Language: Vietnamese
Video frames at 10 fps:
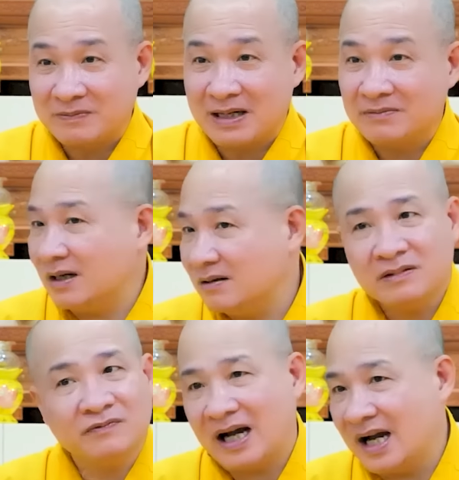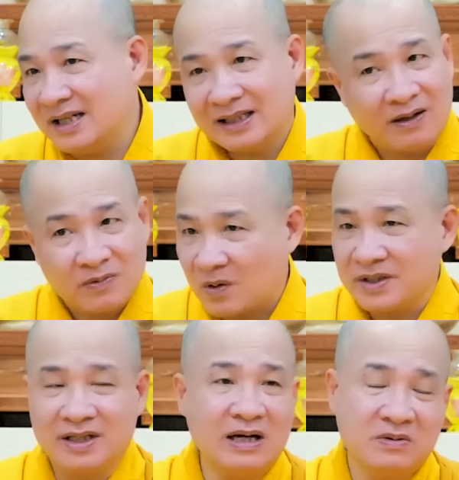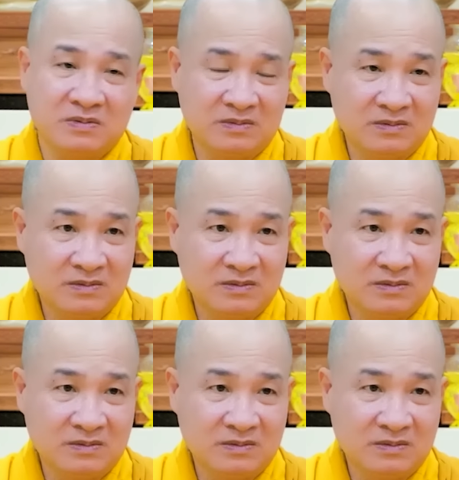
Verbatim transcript: song song, không phải. Thầy không nói gì đâu.